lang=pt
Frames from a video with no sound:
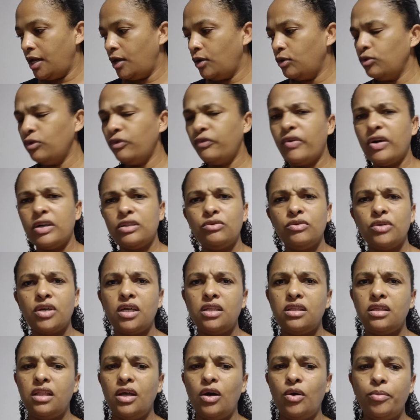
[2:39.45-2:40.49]
Eu não faço o
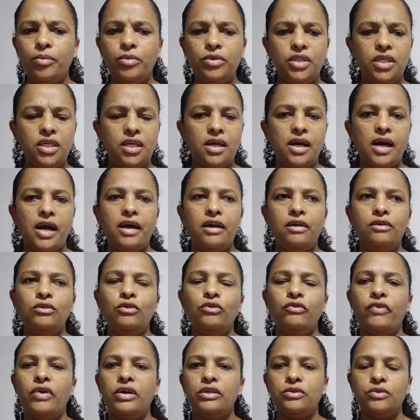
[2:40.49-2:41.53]
kit da Boticário, eu não
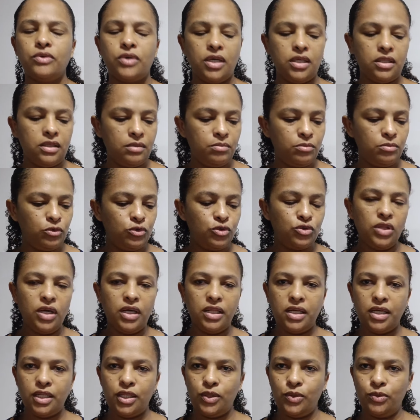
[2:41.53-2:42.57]
faço o kit Monte da
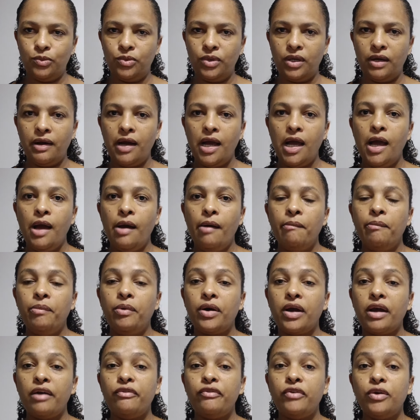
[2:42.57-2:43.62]
Natura,
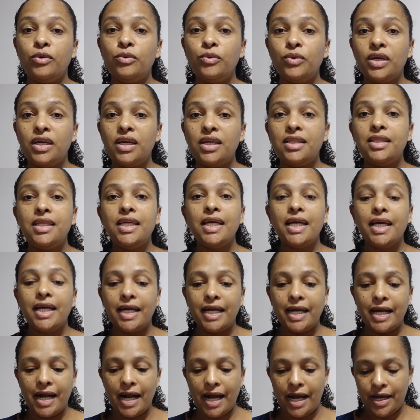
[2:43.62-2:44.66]
porque fica um kit
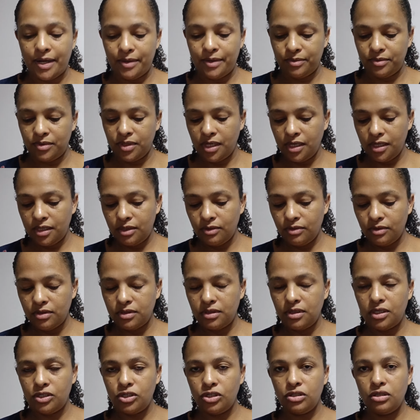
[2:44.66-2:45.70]
caro, né? Então,
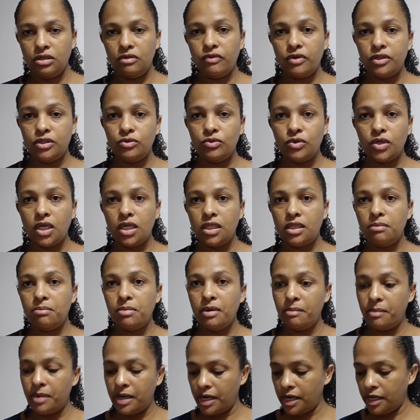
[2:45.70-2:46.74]
assim, a gente tem que fazer um kit bem
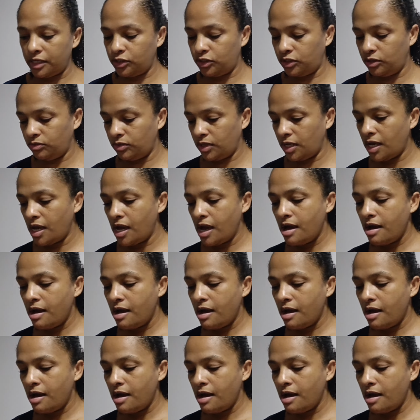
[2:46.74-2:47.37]
baratinho, né?